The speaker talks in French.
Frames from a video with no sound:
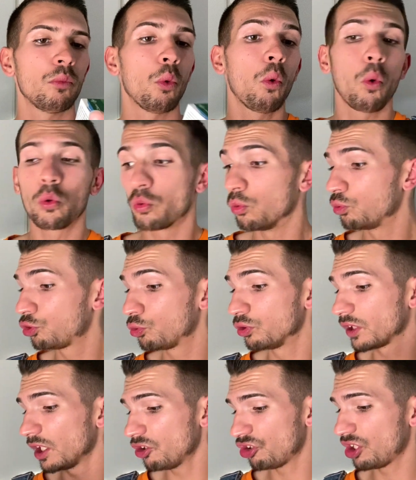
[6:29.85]
Bon, je
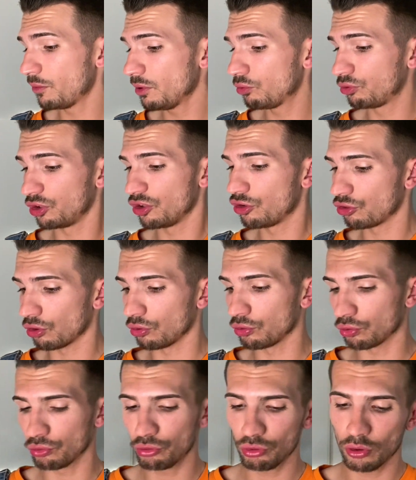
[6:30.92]
goûterai, j'ai jamais goûté ce genre de
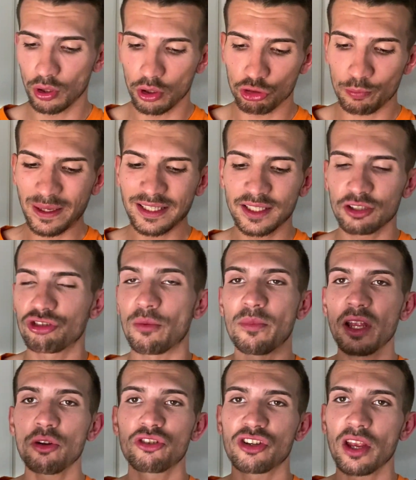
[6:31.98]
truc. J'aime
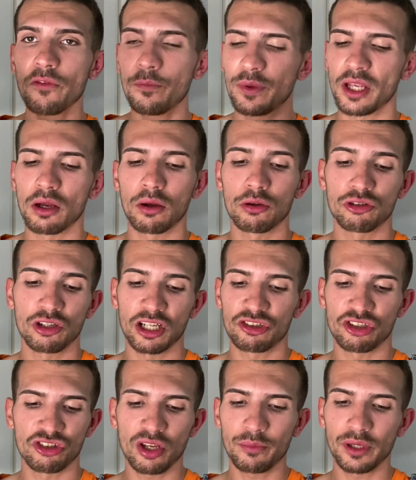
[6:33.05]
bien le chèvre, mais euh, j'en
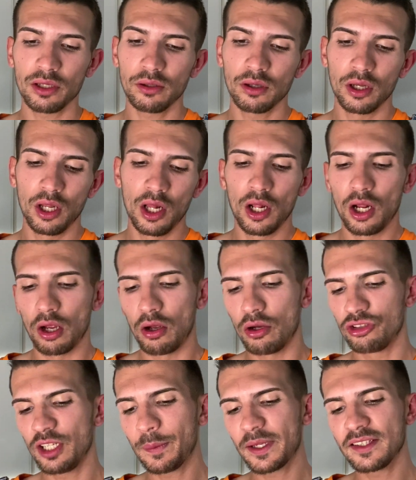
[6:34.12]
achète jamais.
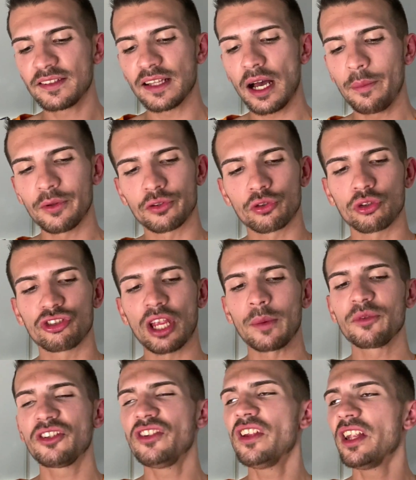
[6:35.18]
Euh, j'ai pris ça parce que j'ai un
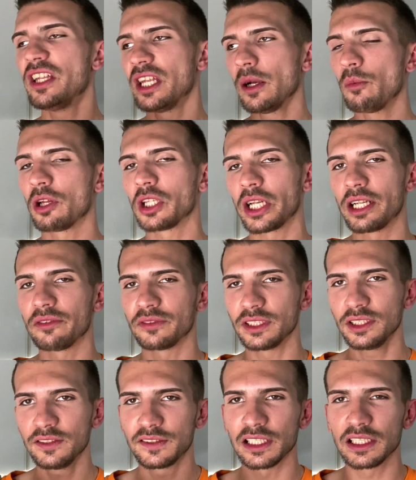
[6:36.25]
petit délire, moi, dans la
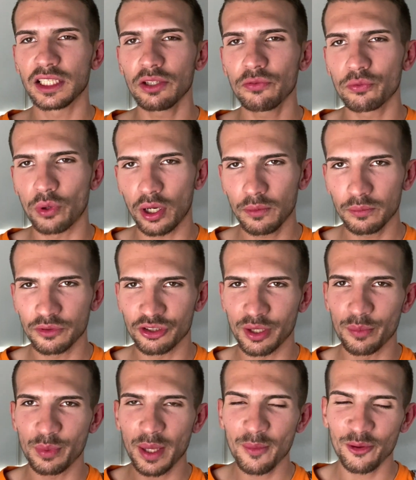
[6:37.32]
vie. C'est que des fois,
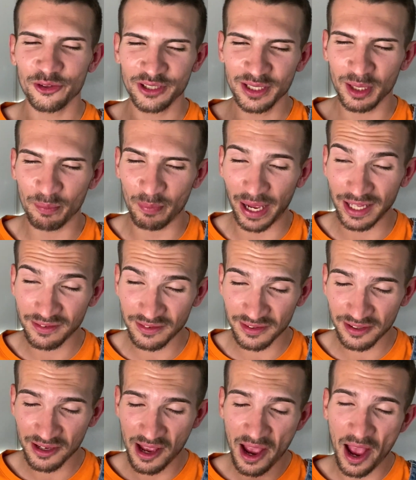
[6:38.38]
j'aime bien manger des
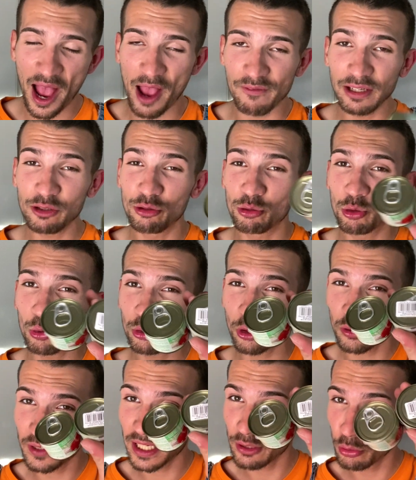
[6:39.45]
pâtes avec du
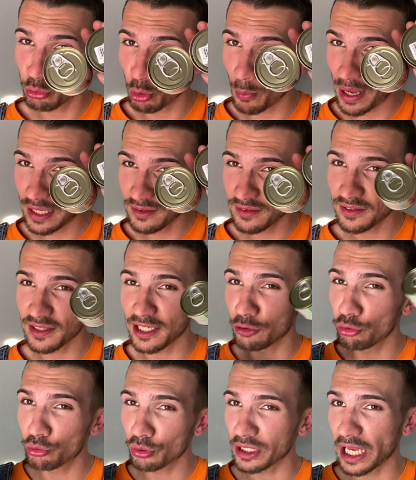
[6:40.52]
concentré de tomate et
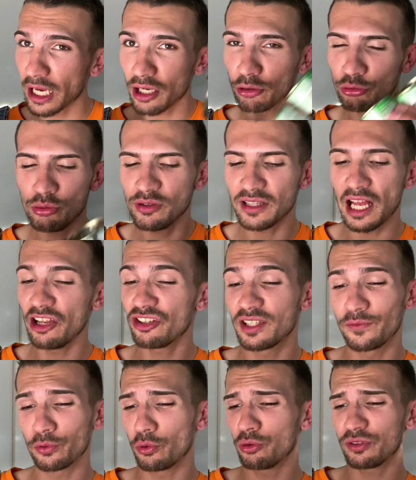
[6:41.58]
du gruyère. Juste ça, je
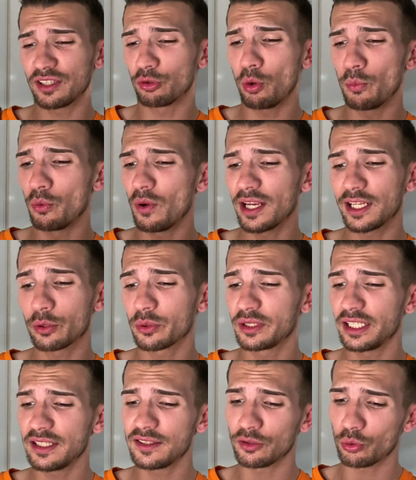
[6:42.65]
kiffe trop, c'est trop bon avec les
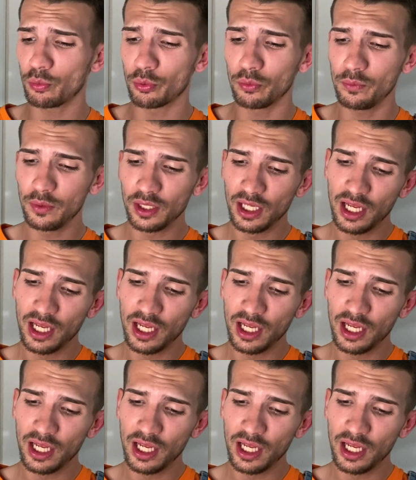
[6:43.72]
coquillettes, c'est trop bon.